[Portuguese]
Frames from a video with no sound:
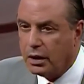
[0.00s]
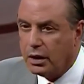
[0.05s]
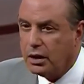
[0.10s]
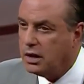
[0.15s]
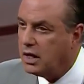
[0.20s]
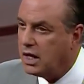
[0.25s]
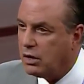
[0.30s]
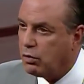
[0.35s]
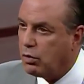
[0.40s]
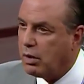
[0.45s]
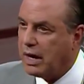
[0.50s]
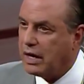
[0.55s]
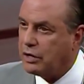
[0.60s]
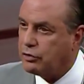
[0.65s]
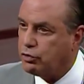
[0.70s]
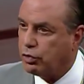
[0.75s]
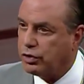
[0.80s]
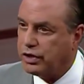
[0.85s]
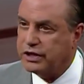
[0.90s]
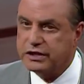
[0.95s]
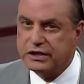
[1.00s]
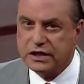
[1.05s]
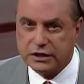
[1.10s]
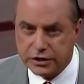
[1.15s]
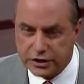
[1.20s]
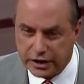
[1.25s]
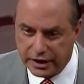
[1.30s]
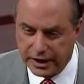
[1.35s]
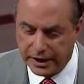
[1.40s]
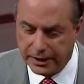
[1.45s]
não acho que
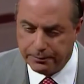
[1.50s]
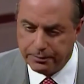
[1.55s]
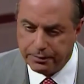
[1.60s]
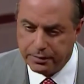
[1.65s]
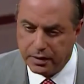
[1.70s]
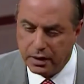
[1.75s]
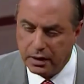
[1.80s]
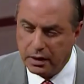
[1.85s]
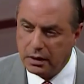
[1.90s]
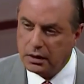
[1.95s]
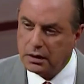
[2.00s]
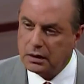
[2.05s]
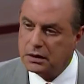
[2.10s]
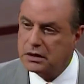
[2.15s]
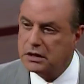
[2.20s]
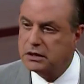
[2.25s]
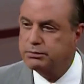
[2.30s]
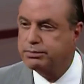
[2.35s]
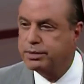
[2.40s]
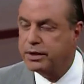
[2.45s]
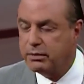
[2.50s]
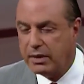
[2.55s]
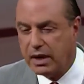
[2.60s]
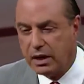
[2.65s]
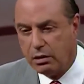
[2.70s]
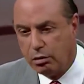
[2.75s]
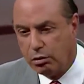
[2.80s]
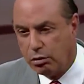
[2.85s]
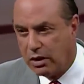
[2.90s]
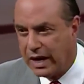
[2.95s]
exagerei. Em
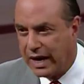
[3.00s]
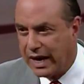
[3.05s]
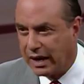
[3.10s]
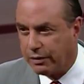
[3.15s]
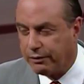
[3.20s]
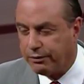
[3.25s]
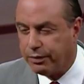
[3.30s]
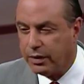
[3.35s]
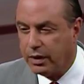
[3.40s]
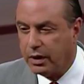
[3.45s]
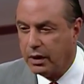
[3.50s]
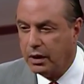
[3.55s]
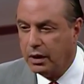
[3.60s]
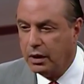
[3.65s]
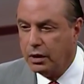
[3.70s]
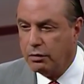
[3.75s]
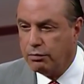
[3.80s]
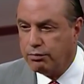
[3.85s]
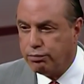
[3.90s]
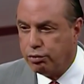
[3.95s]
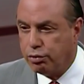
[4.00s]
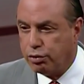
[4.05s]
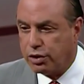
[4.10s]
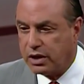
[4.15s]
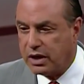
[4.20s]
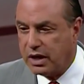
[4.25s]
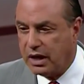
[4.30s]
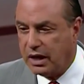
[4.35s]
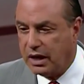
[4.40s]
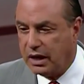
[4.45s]
primeiro lugar,
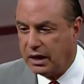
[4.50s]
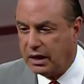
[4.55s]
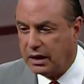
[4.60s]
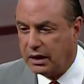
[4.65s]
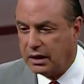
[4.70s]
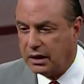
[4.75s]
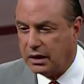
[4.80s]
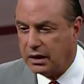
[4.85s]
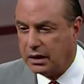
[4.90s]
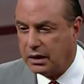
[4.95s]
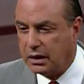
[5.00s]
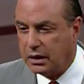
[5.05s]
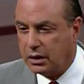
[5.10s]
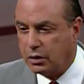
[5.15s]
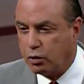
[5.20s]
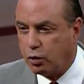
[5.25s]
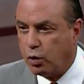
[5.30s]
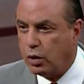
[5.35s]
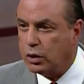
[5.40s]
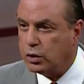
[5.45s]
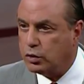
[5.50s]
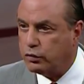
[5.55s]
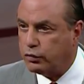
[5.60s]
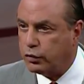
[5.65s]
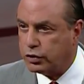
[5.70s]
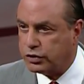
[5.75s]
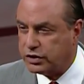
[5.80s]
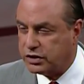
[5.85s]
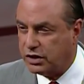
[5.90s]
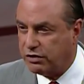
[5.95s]
porque quando
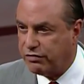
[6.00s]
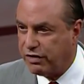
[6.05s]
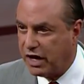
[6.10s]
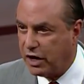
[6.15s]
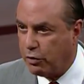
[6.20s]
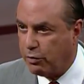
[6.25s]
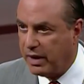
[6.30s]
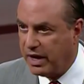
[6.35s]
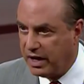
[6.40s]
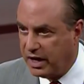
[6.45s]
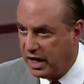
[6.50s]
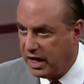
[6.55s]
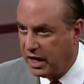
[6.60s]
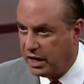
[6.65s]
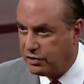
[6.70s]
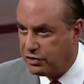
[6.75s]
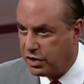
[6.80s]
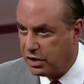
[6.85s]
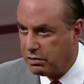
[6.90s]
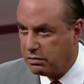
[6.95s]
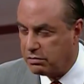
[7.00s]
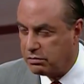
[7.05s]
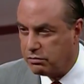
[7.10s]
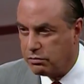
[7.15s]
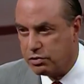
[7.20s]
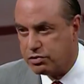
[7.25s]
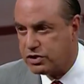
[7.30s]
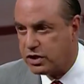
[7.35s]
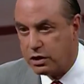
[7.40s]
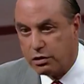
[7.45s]
você vai numa igreja,
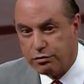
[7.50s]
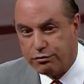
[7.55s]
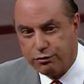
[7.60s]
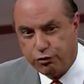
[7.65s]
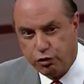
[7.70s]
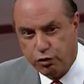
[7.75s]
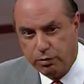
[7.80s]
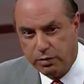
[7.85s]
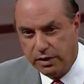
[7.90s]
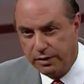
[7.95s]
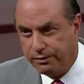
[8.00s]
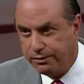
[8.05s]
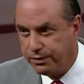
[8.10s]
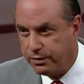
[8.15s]
você não fuma.